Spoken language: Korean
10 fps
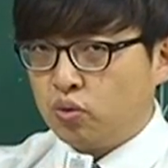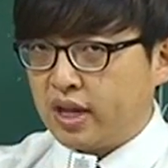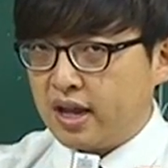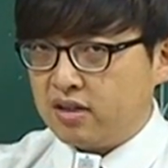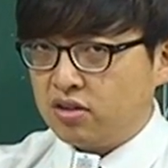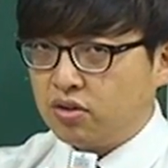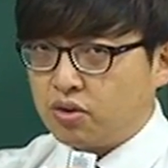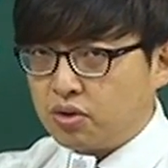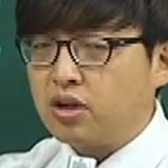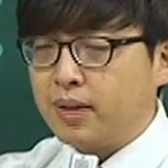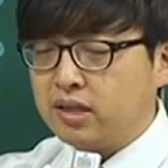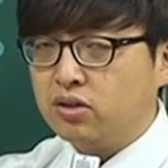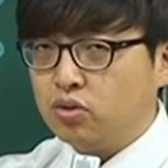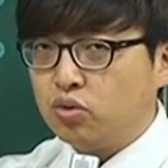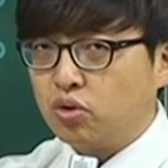동사 해석을 어렵게
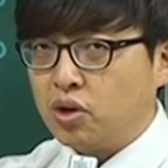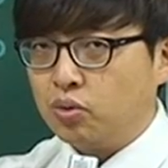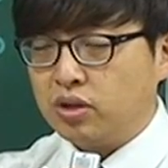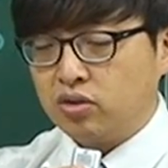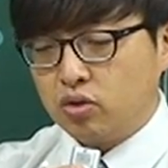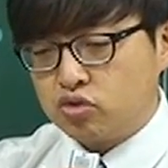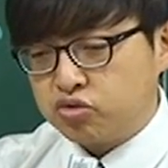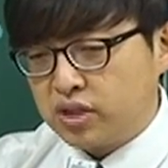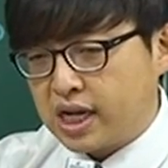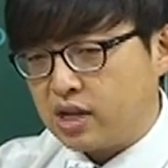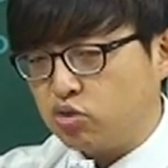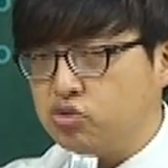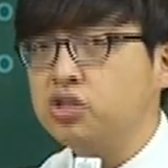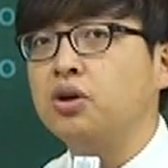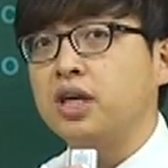만드는 요소 가운데서 중간에
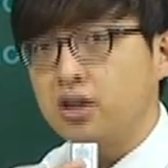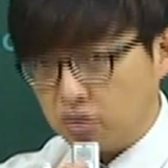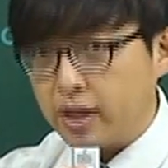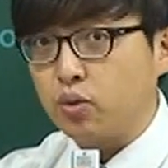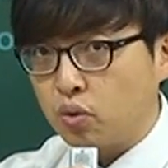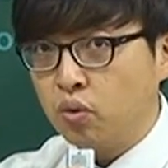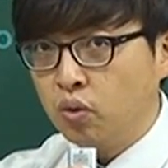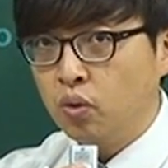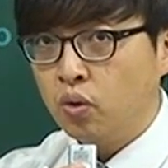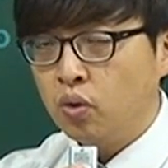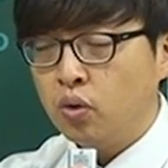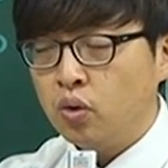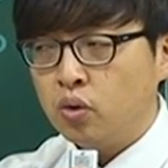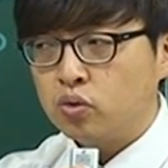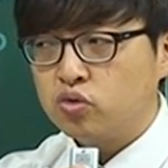수식어 끼는 거 했고
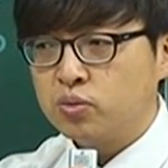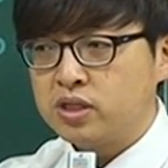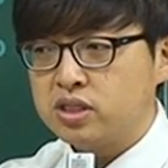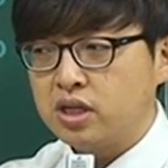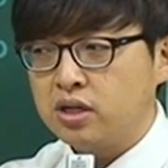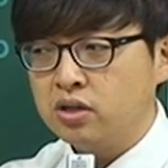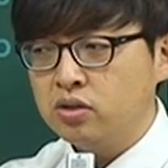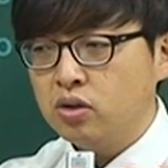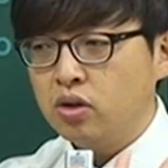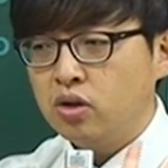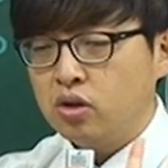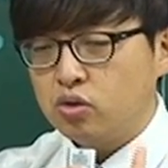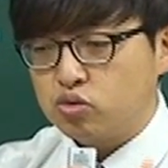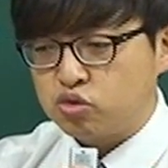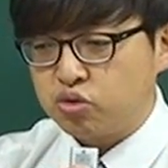두 번째는
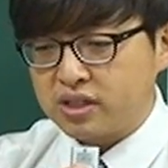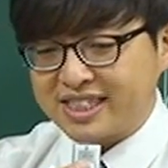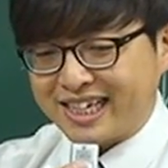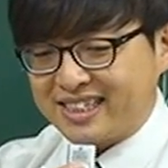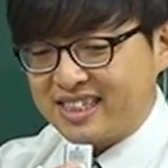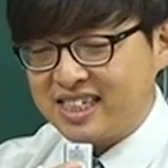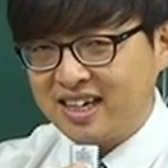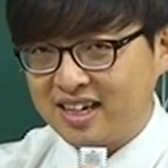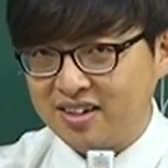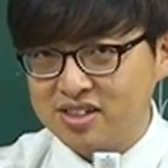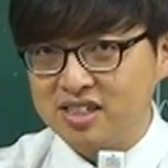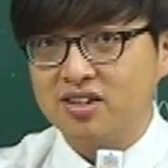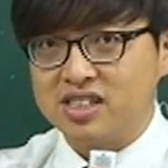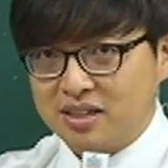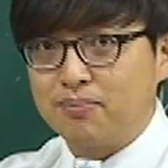주어 자체가
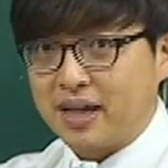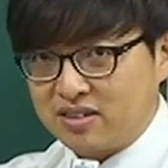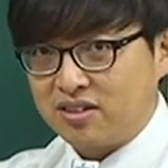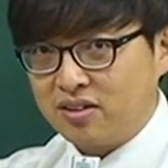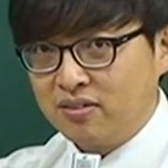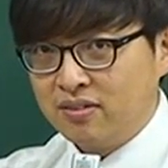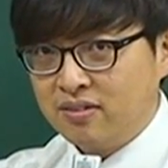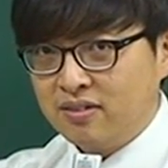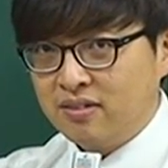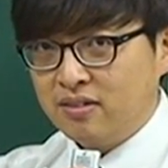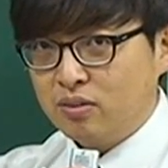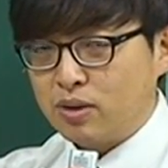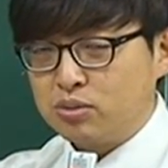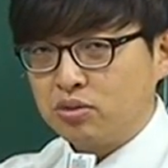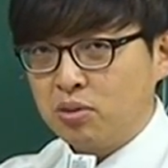길어지는 걸 지금 봤어.
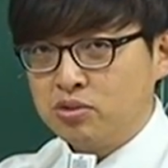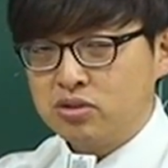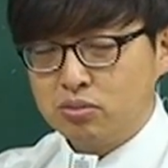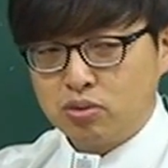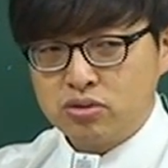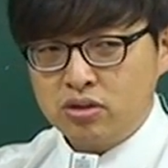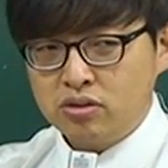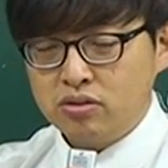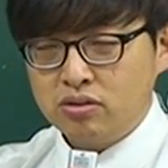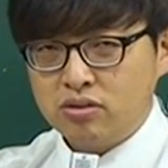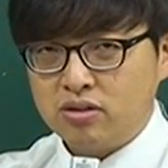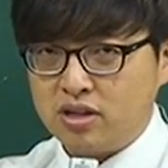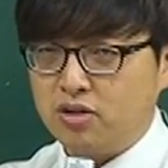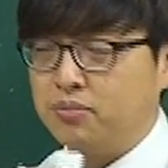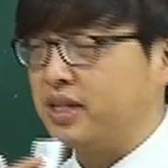마지막 세 번째는 뭐지?
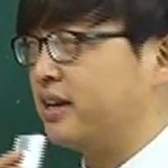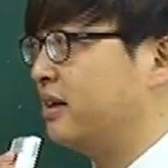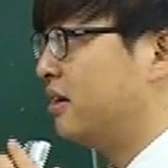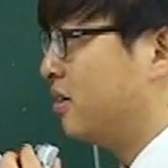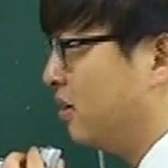이겁니다.